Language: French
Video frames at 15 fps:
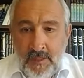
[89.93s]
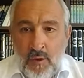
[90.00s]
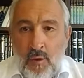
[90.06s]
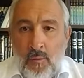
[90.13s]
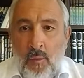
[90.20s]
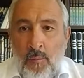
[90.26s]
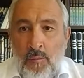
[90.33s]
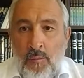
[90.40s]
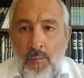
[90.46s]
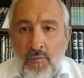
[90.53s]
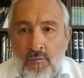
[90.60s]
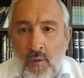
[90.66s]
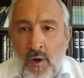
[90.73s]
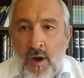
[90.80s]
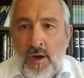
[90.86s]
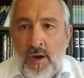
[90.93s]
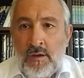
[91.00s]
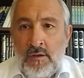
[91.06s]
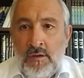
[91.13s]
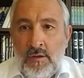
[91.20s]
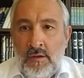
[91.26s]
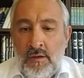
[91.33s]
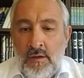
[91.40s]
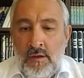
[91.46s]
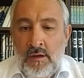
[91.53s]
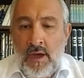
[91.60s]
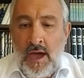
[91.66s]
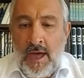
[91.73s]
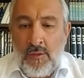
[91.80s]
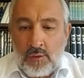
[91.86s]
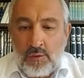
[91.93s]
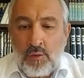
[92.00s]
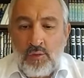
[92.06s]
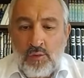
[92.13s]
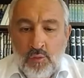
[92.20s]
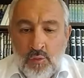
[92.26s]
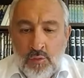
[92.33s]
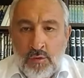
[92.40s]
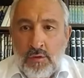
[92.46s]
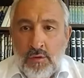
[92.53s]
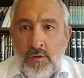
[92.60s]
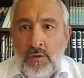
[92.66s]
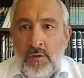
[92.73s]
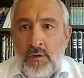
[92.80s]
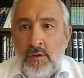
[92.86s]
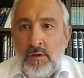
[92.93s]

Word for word: pour pouvoir, à notre tour,